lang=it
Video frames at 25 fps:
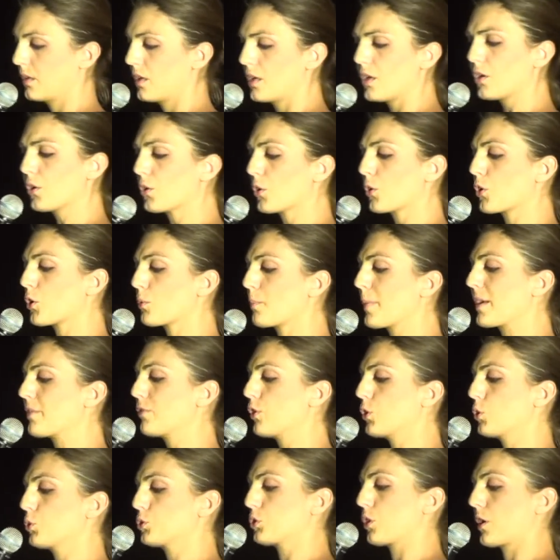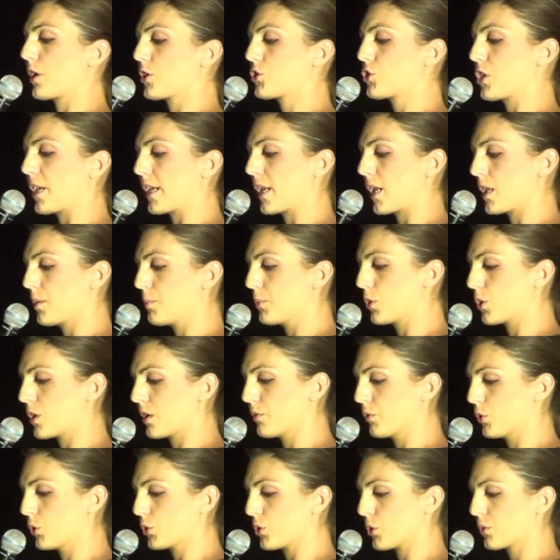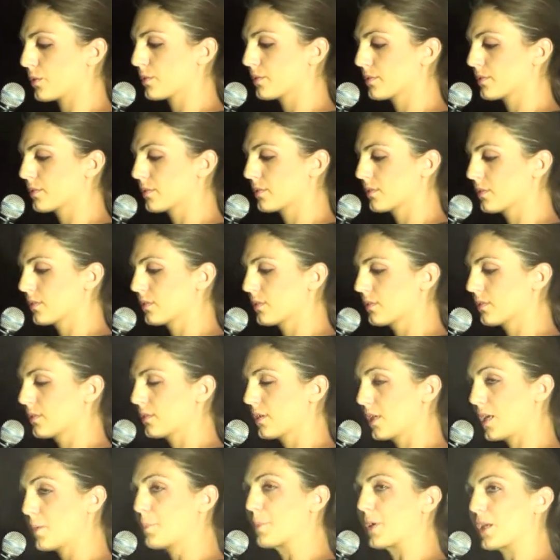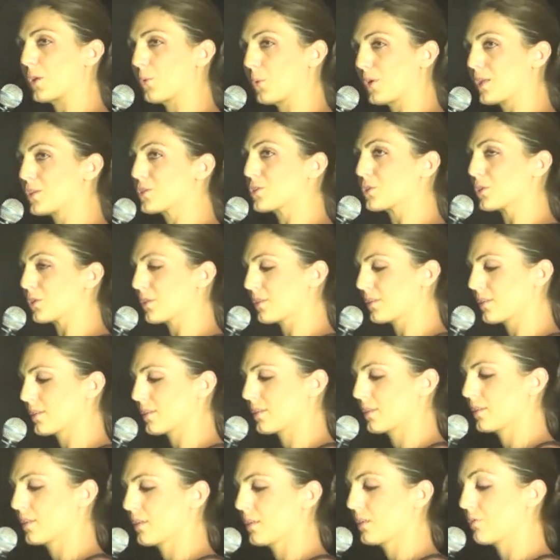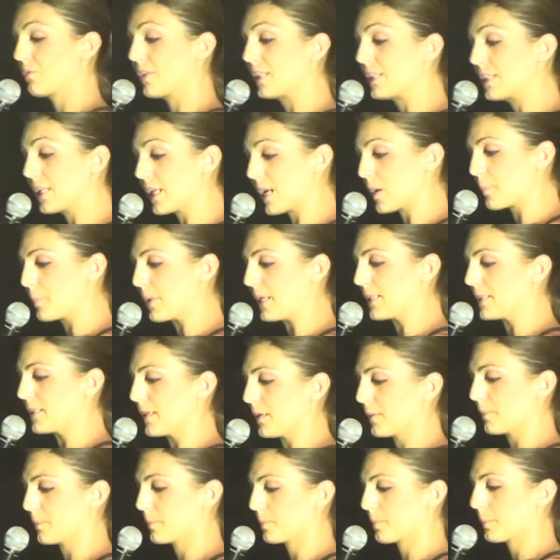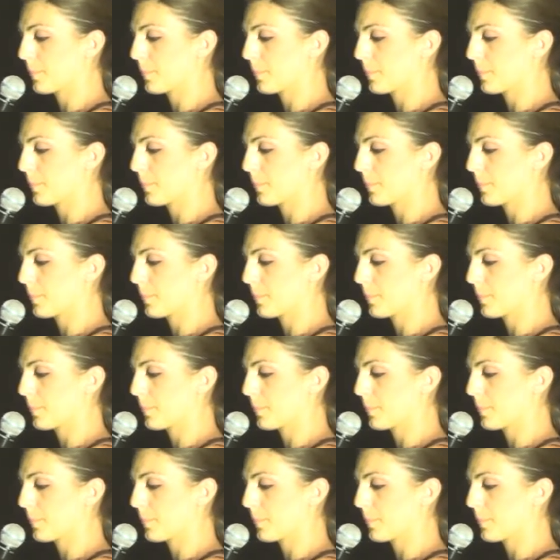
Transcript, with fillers: Io non ho mai voluto lasciare il mio lavoro e per questo venni rapita,